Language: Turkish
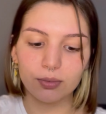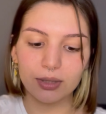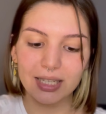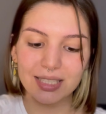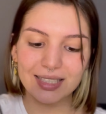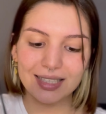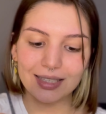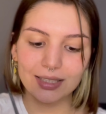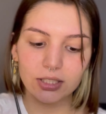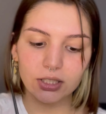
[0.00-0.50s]

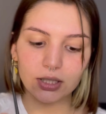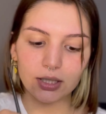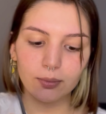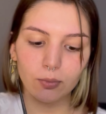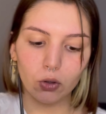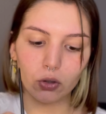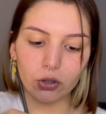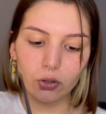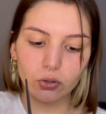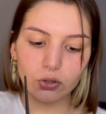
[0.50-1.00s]
Biraz karıştırayım
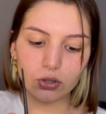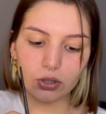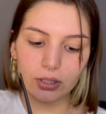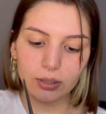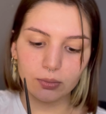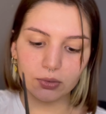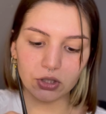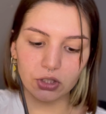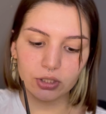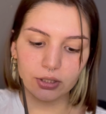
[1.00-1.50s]
öyle
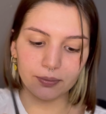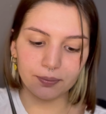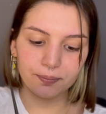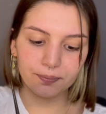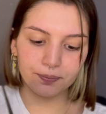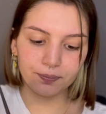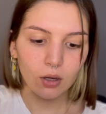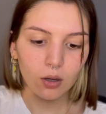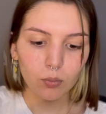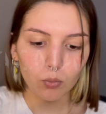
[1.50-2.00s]
göstereyim içini.
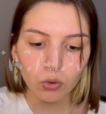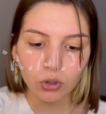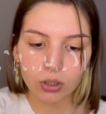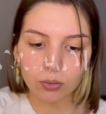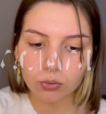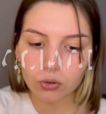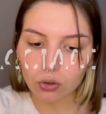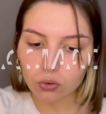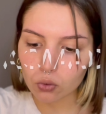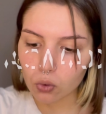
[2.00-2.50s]
Burada
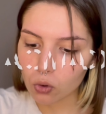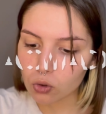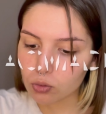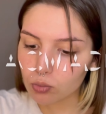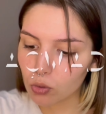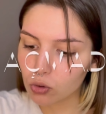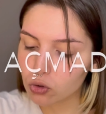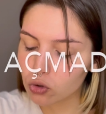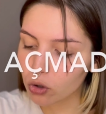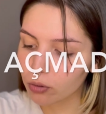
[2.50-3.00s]
bunda toz
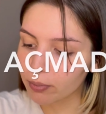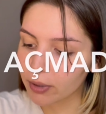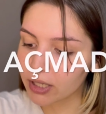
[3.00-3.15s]
moz yok.